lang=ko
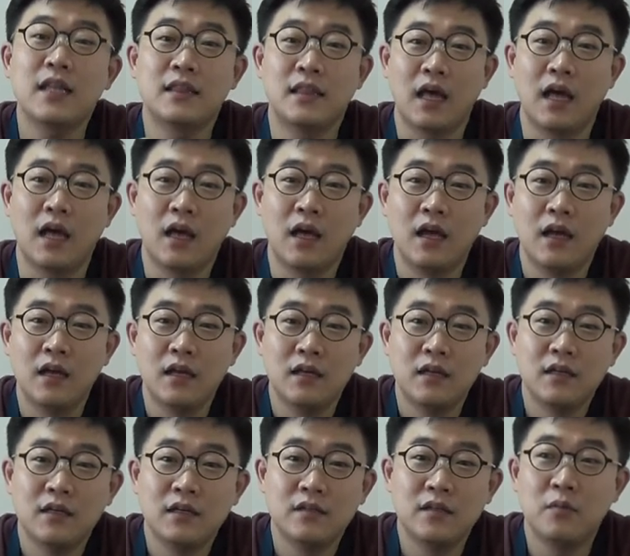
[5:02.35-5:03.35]
하겠다.
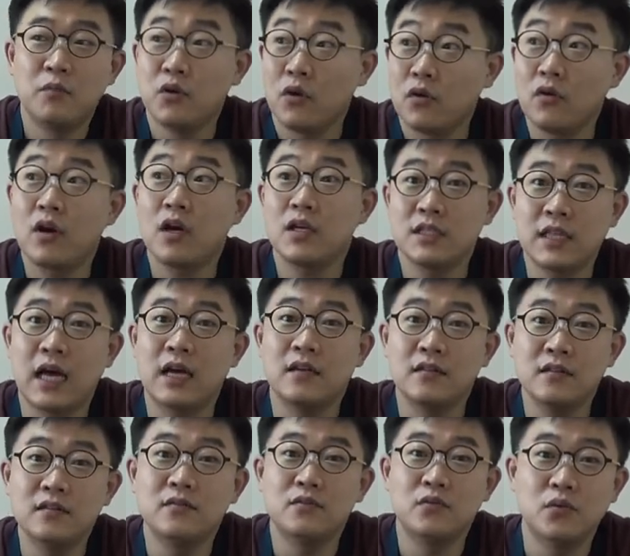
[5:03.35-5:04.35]
근데 뭐 여러 가지
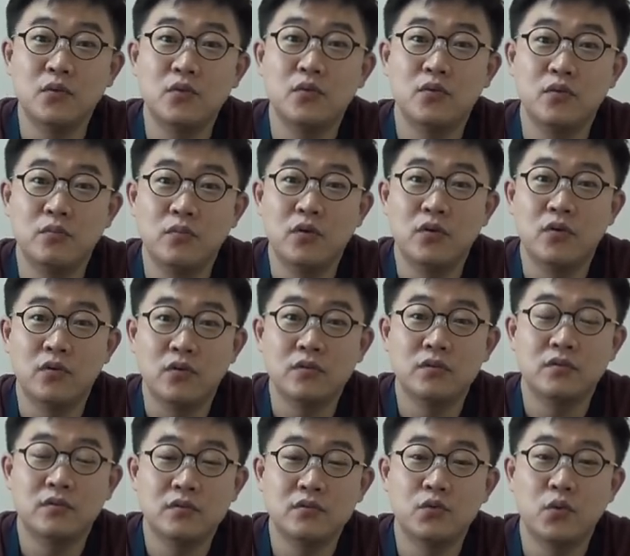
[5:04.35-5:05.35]
다른 또
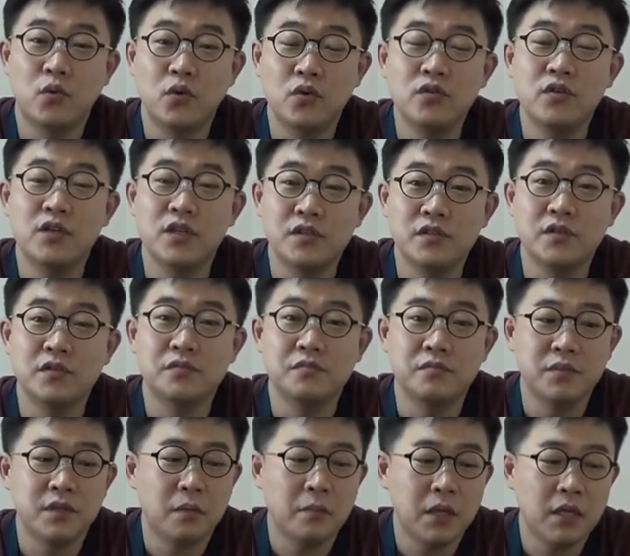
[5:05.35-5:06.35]
뭐 조건들이
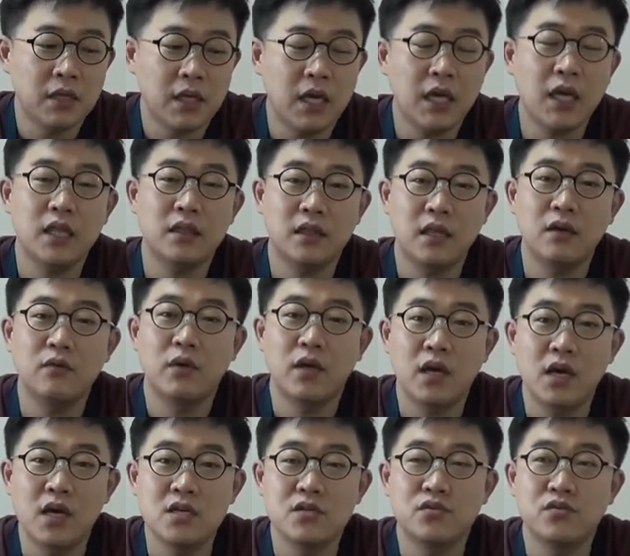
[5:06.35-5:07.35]
있었습니다만 하겠다고
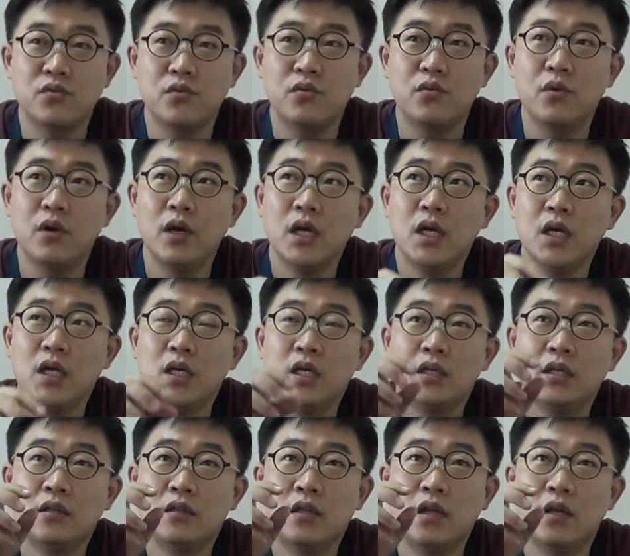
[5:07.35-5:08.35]
해가지고
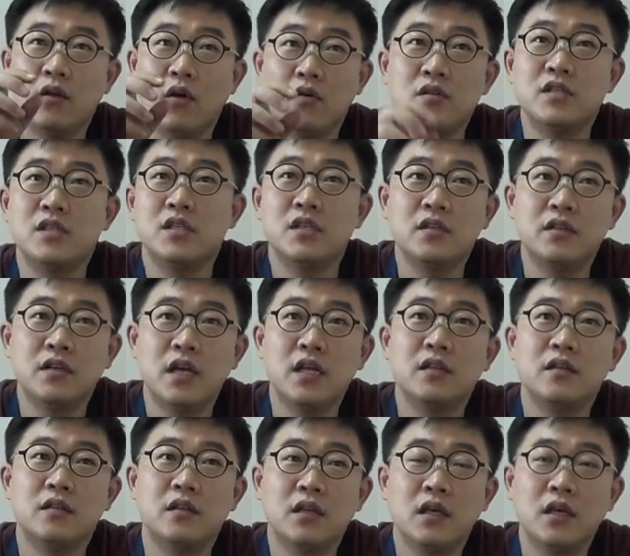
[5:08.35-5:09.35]
그때 런칭을
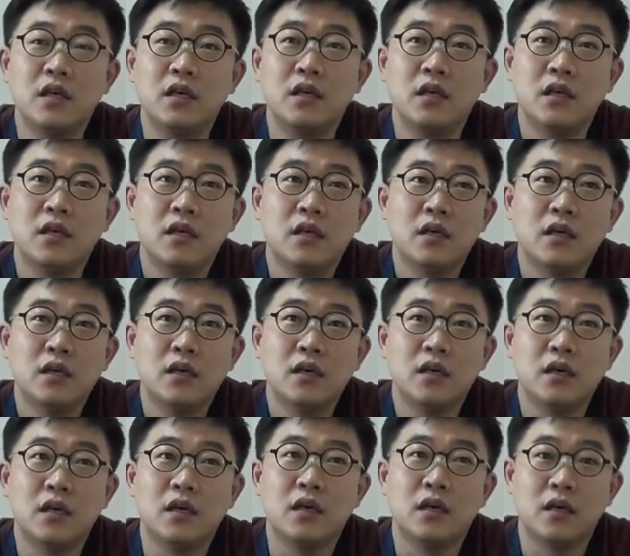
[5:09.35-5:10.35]
했는데
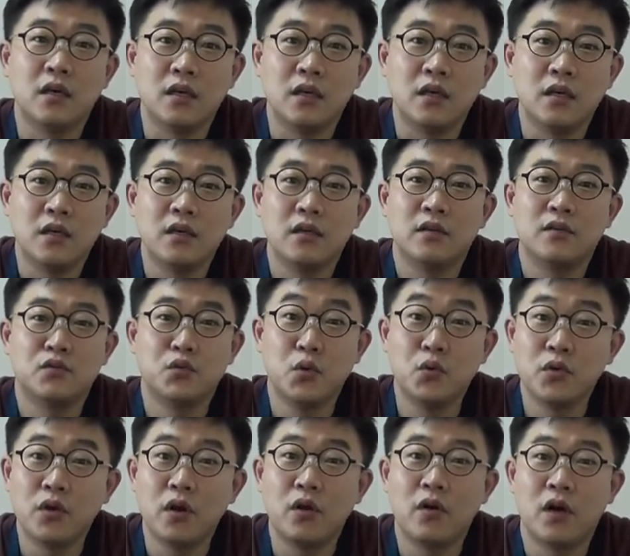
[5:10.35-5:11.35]
예,
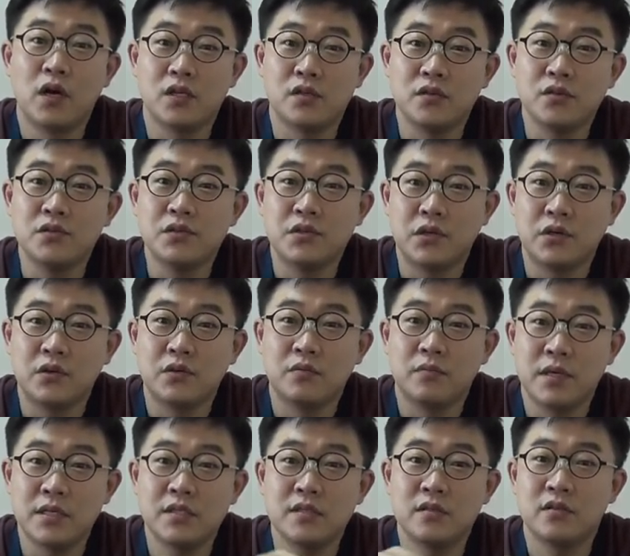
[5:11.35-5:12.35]
좋은 결과가 있었죠.
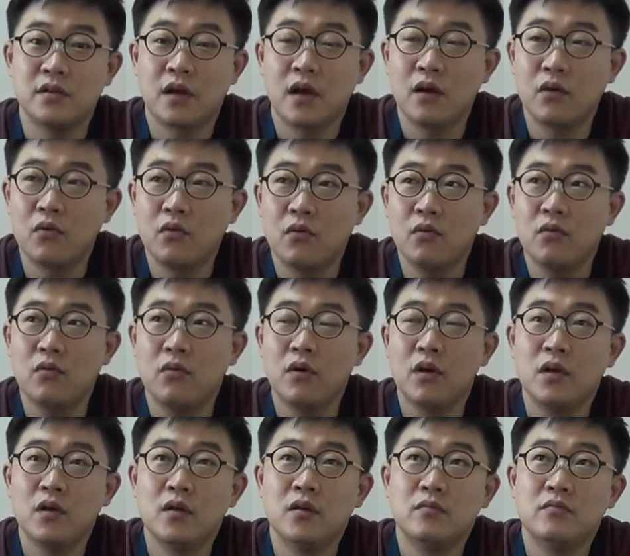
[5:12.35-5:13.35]
매진을
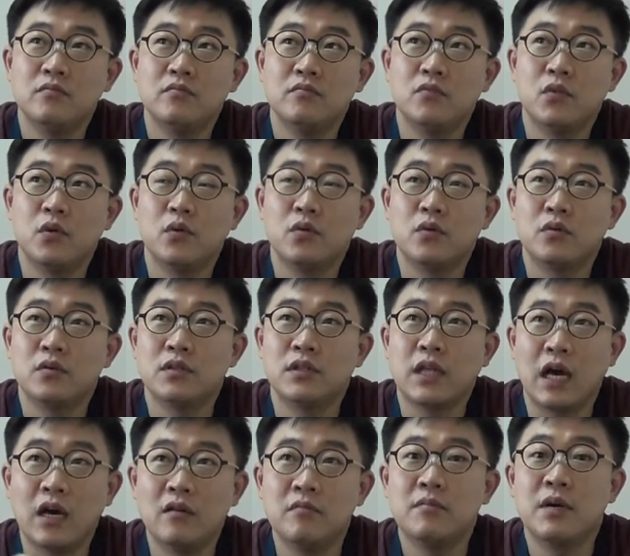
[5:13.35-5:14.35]
하고 뭐 그
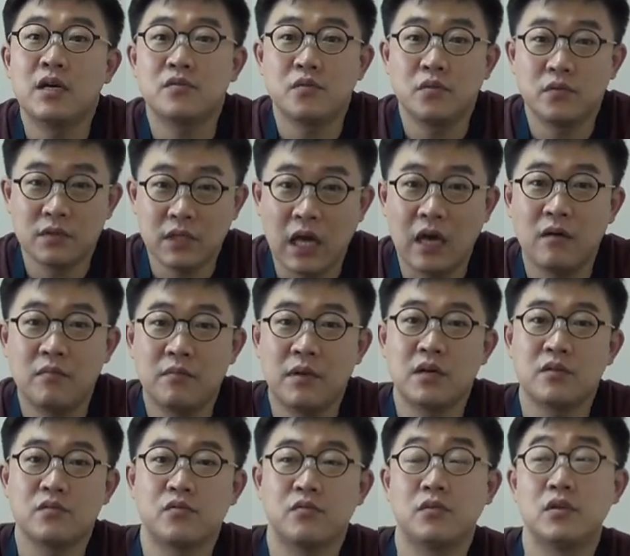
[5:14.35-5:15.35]
다음 방송, 그 다음
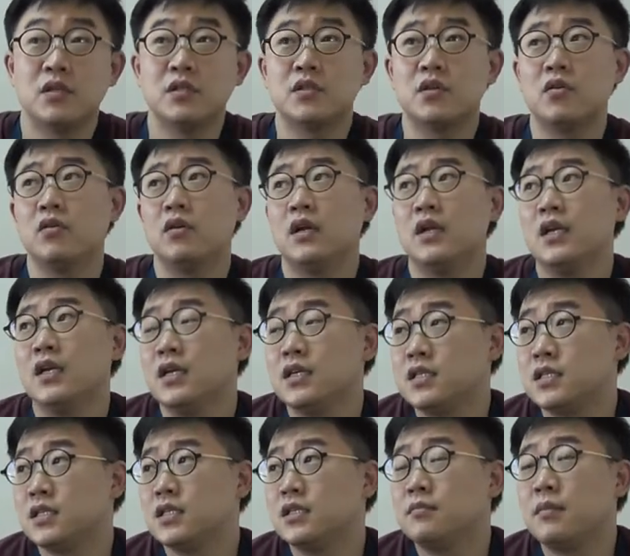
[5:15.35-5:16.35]
방송. 그래서
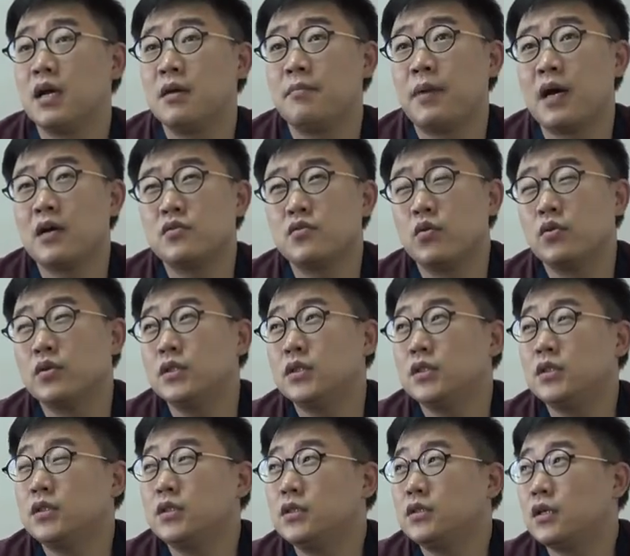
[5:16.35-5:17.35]
지금 한
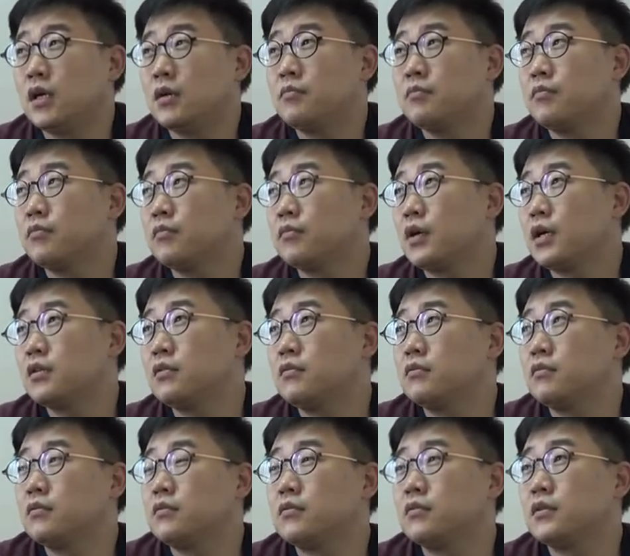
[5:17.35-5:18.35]
방송을 한,
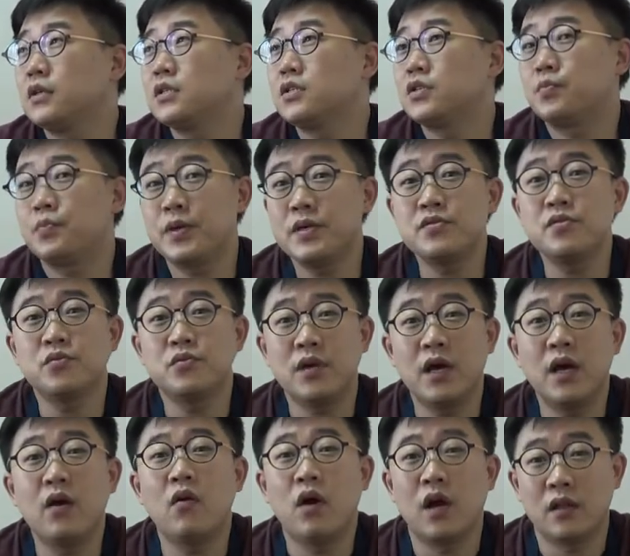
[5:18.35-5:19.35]
한, 한 10회
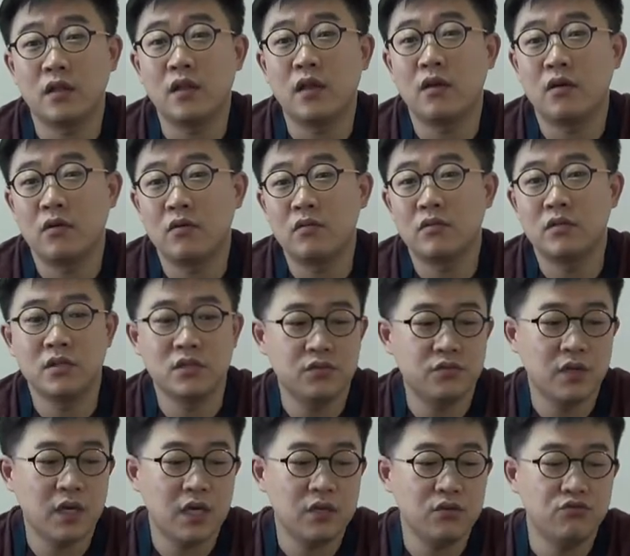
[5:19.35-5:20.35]
정도 한 것 같아요. 그
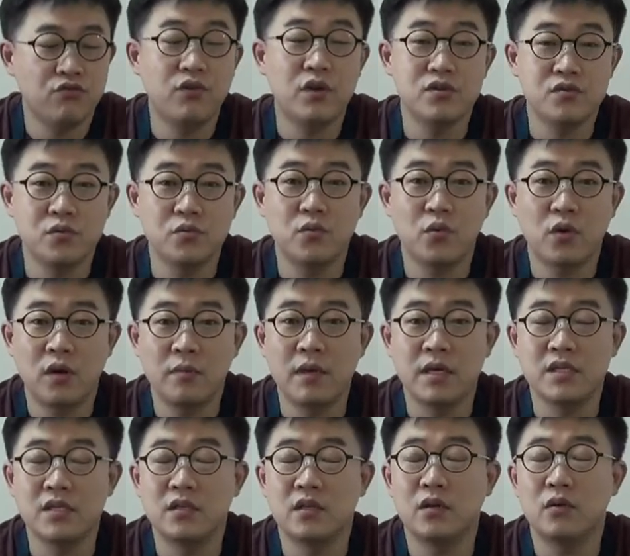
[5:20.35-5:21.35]
중에 한 6회 정도가
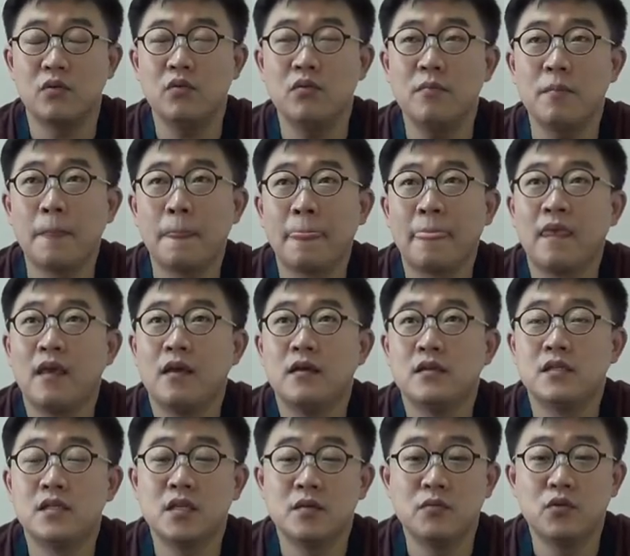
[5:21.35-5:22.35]
매진이고
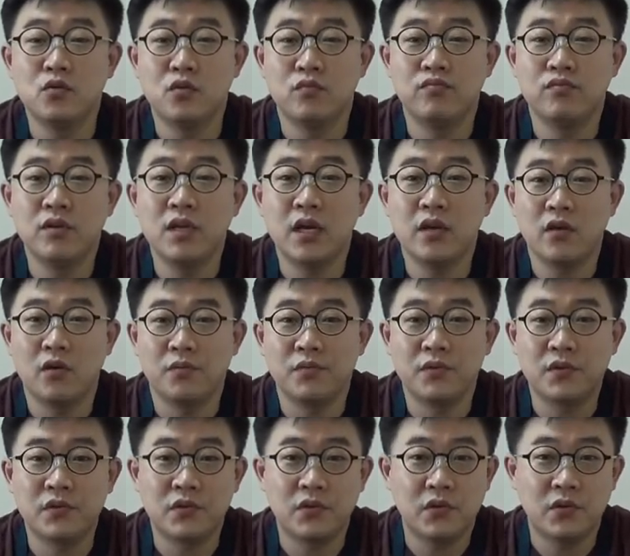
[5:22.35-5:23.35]
지금은 또 물량이
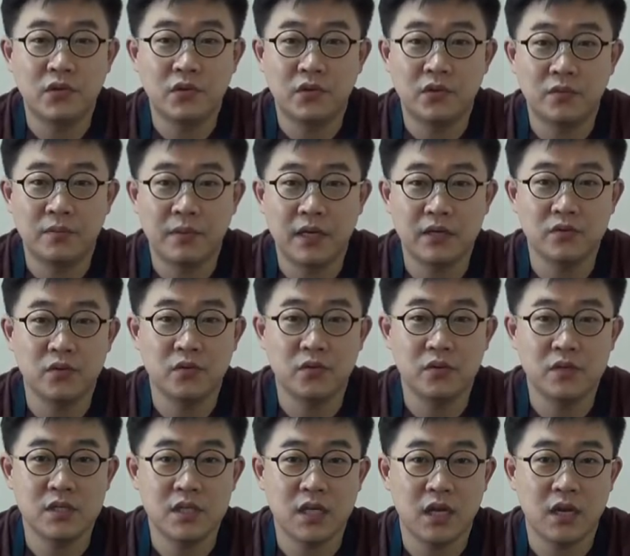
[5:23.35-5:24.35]
없어서
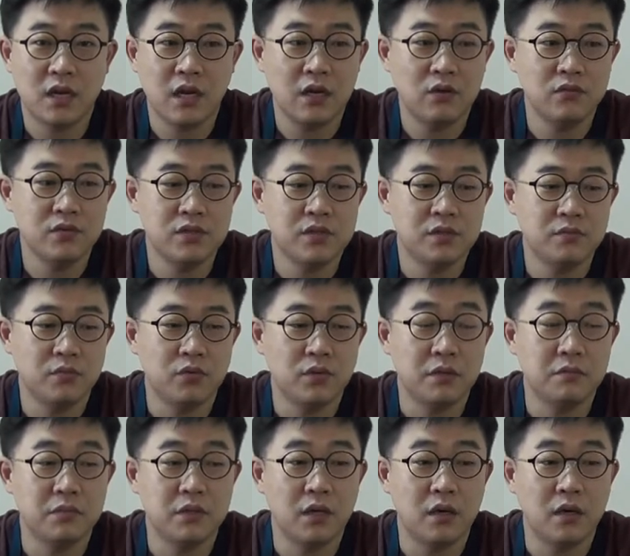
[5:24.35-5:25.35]
방송을 잘 하고 있지
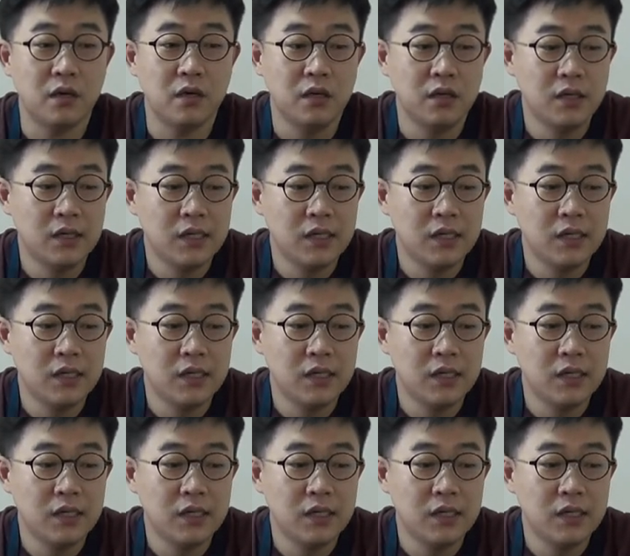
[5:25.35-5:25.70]
못합니다.